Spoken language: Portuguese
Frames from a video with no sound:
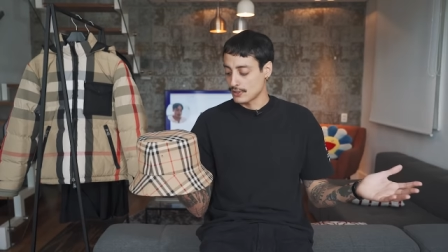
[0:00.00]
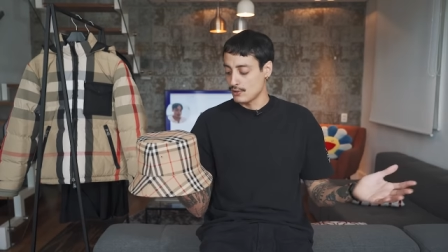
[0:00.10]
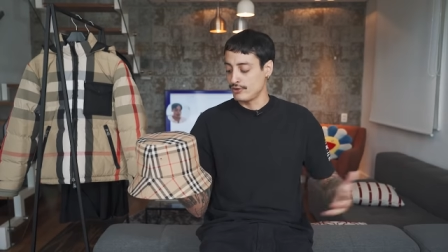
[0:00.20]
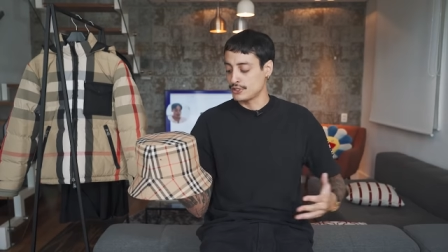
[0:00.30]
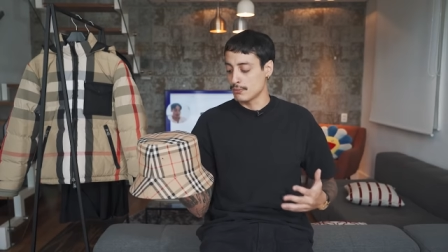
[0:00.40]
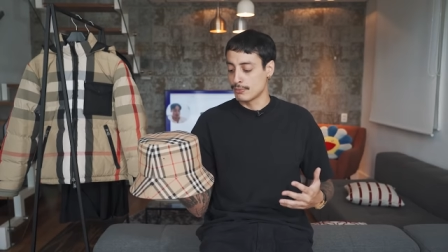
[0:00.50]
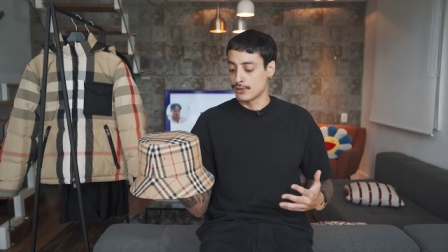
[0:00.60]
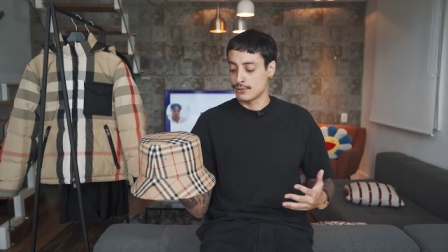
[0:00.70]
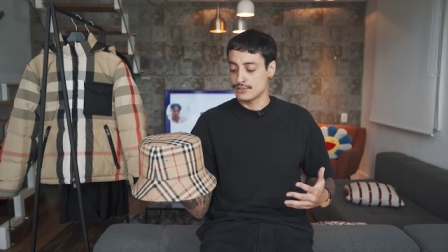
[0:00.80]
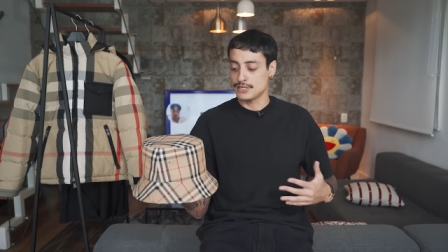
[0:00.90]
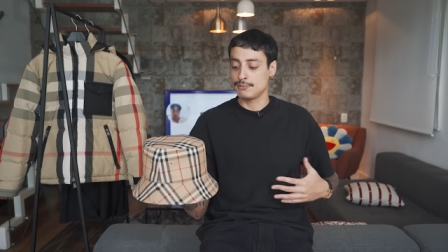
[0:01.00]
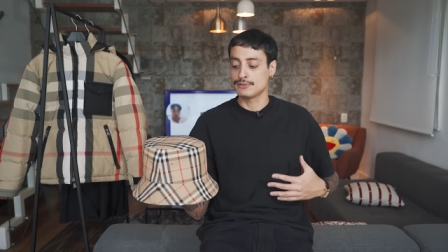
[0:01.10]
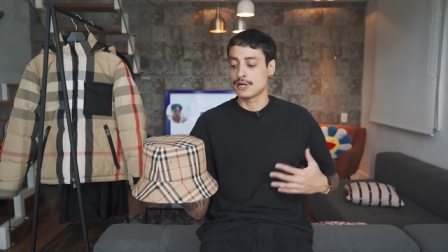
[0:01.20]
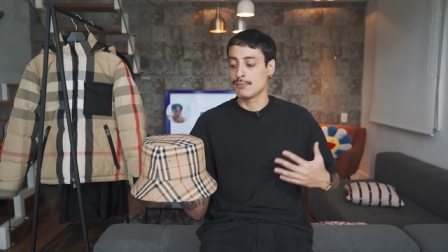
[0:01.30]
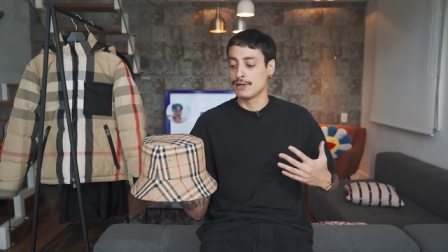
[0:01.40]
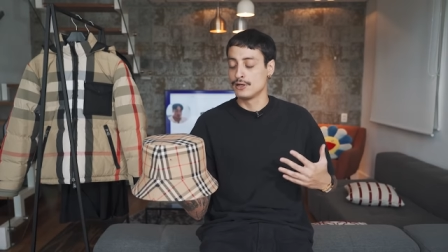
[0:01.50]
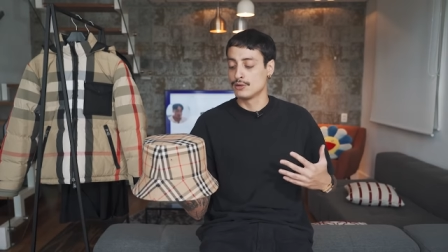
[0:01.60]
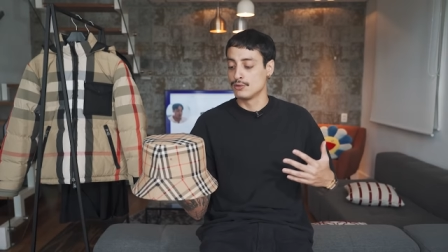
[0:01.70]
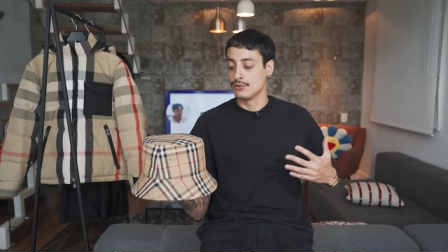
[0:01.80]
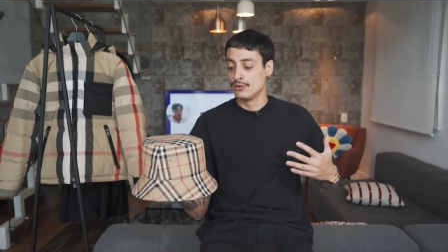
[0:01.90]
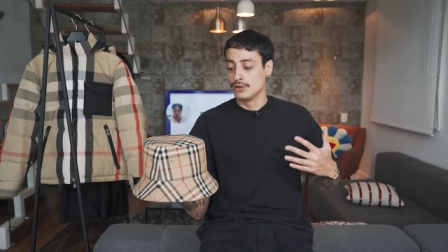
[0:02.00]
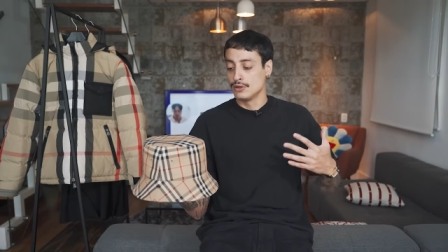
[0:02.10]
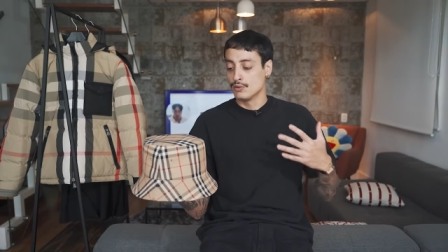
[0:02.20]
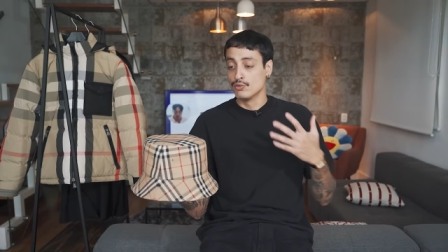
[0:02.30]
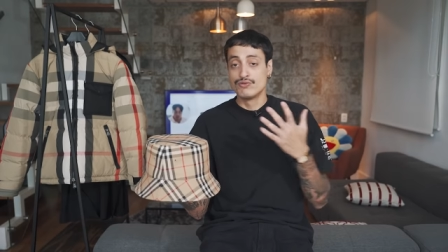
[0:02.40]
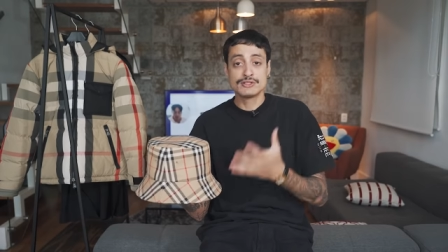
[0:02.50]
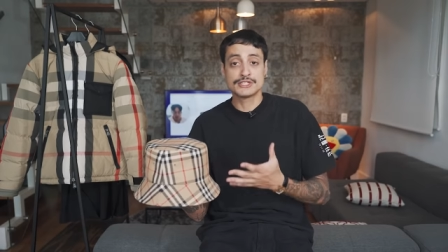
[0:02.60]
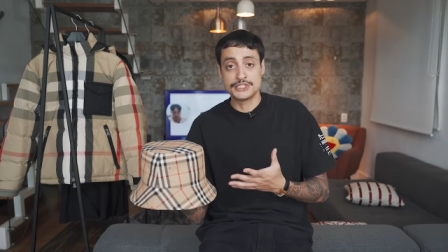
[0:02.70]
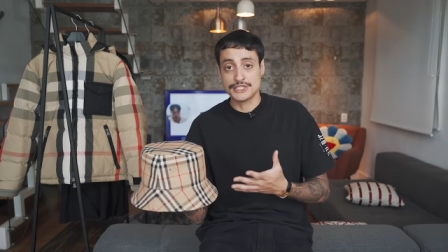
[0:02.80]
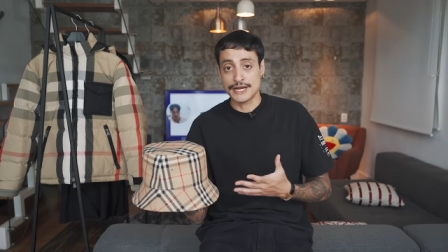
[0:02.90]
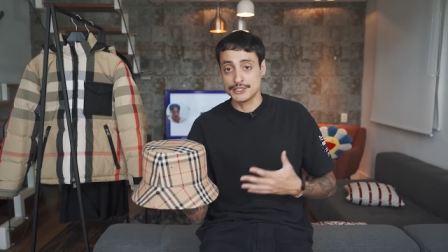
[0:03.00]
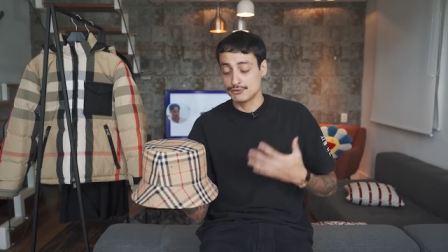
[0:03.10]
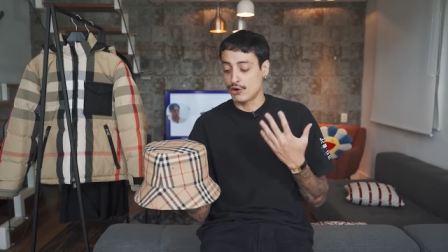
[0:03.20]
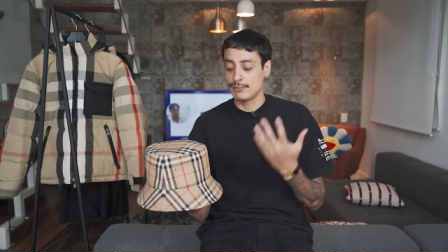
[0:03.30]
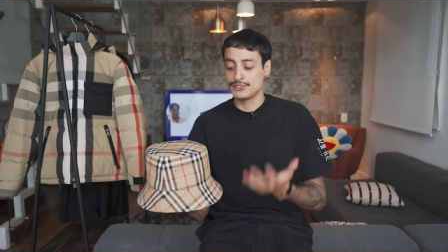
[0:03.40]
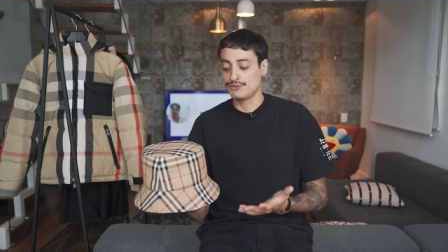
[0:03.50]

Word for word: Eu vejo a Burberry sempre trabalhando o vintage check de formas